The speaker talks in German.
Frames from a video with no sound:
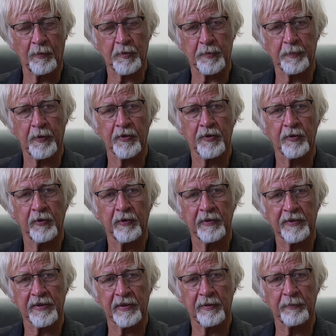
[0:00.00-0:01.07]
Hauptsponsoren
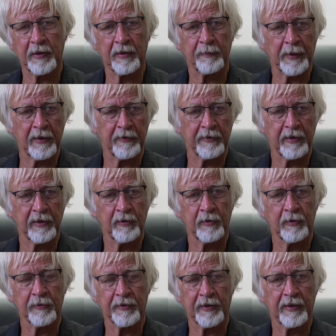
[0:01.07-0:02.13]
ist bei der
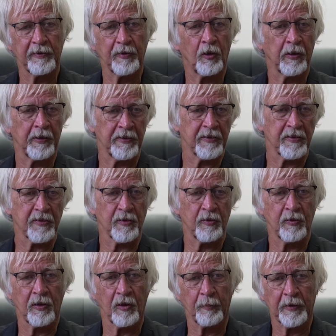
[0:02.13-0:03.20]
WHO und seine
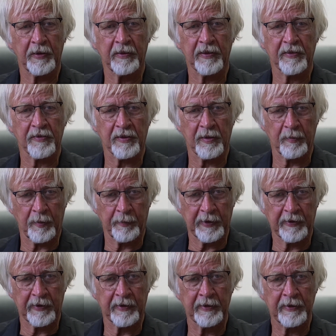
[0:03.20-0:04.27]
Organisationen auch, mit denen er
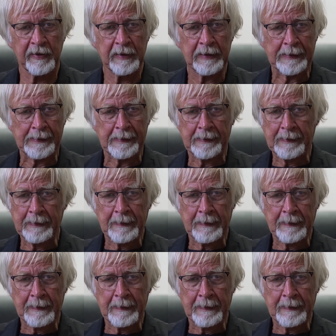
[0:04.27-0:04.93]
zusammenarbeitet. Mhm.